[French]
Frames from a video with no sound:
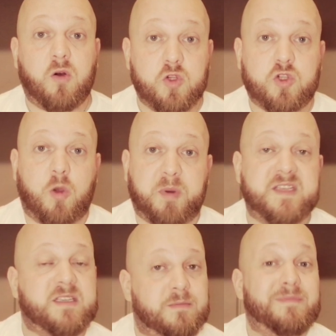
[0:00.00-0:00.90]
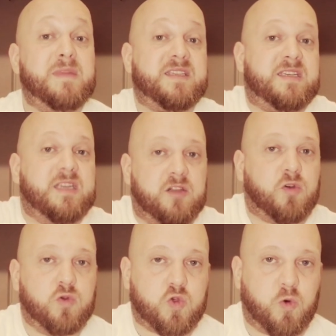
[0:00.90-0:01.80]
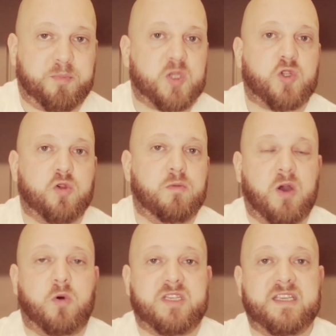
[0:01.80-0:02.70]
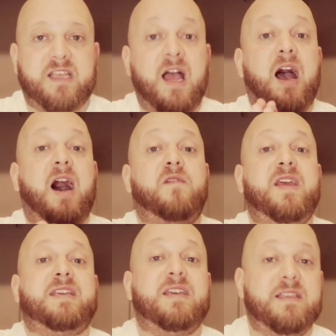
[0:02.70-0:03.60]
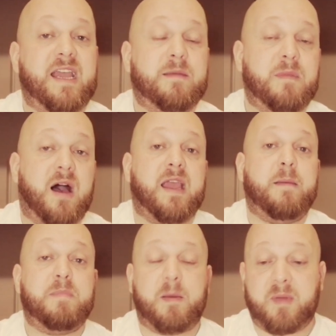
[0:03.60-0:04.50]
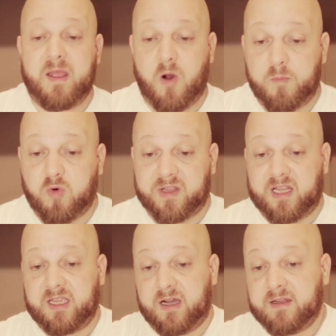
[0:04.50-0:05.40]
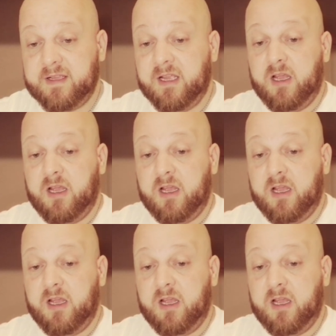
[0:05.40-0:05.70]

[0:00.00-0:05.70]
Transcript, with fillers: la grande surprise, Messi a tenu son poste de numéro 10 avec Neymar et Mbappé en pointe, les gars.